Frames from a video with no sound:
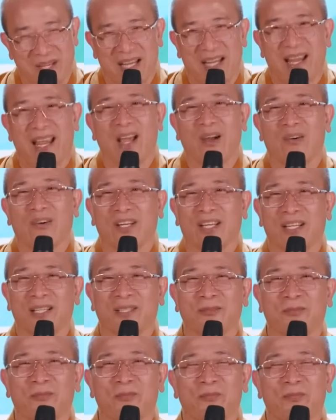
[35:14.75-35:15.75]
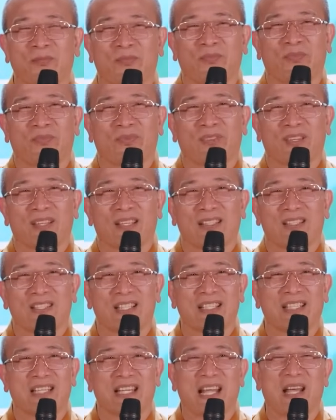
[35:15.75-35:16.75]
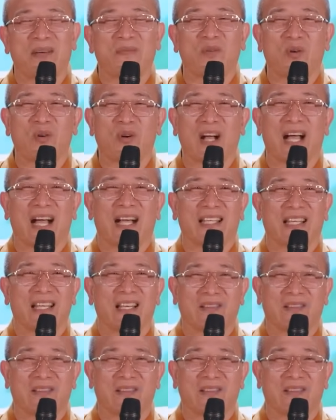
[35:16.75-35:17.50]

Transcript: bị nghèo đó. Cho nên chị em cố gắng